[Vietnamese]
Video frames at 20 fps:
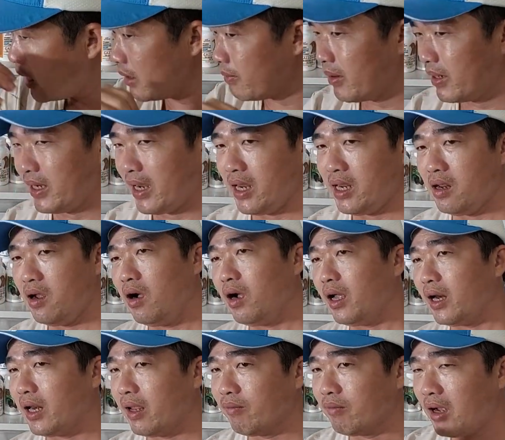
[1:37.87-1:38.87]
khi mà nhảy nhót
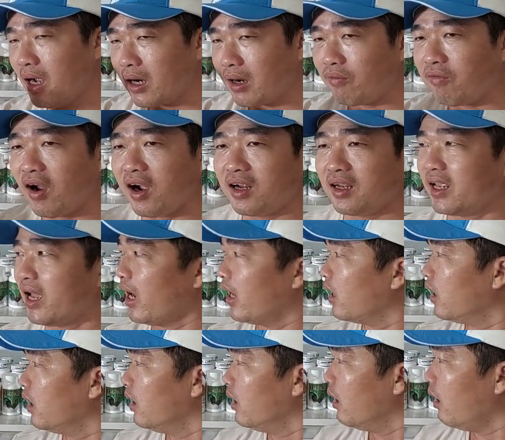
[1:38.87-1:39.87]
anh em rất là phân
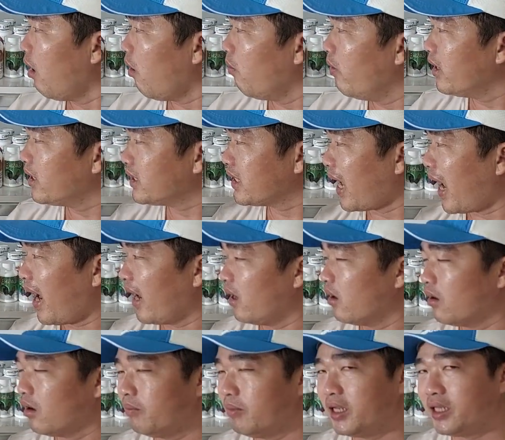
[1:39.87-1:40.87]
dân không biết xài
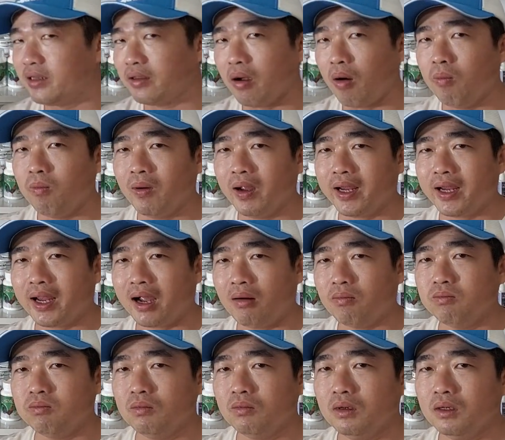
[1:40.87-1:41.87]
nó có bị trùng hay
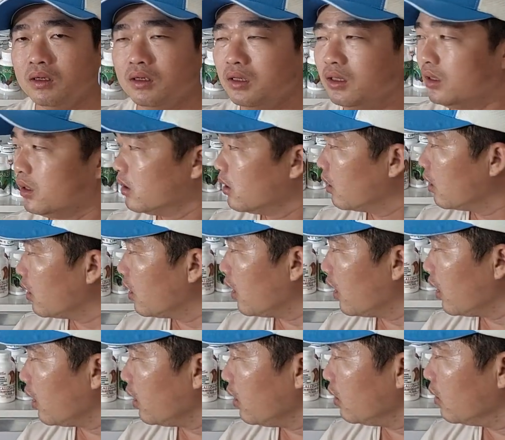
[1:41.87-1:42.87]
không
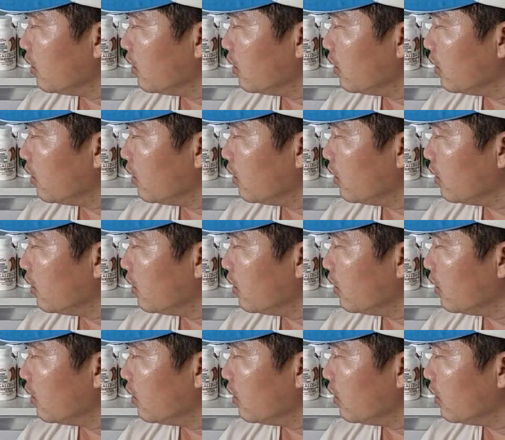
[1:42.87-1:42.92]
đó